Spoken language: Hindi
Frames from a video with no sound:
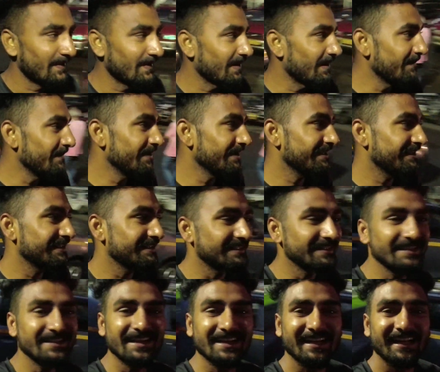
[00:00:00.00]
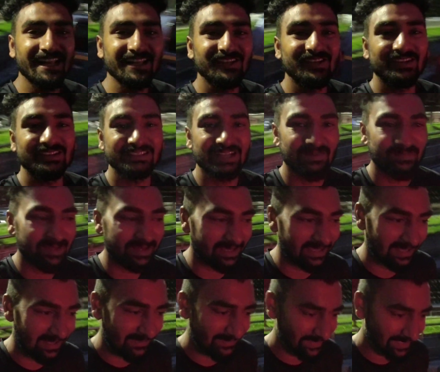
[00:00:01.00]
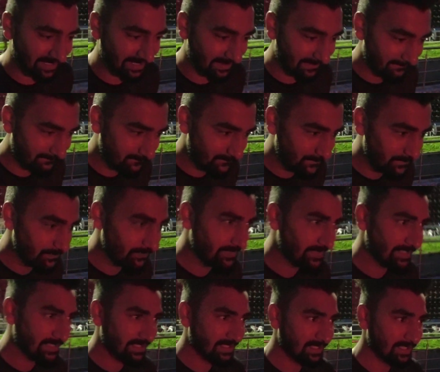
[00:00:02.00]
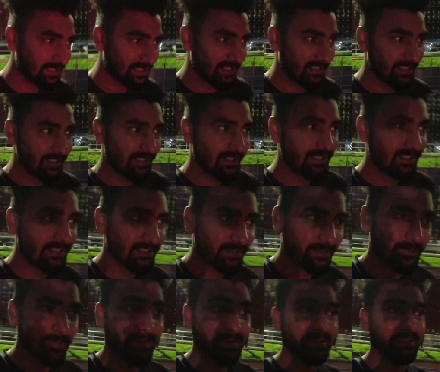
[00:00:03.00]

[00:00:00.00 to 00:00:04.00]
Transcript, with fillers: और हमें कितनी कठिनाइयों का सामना करना पड़ रहा है और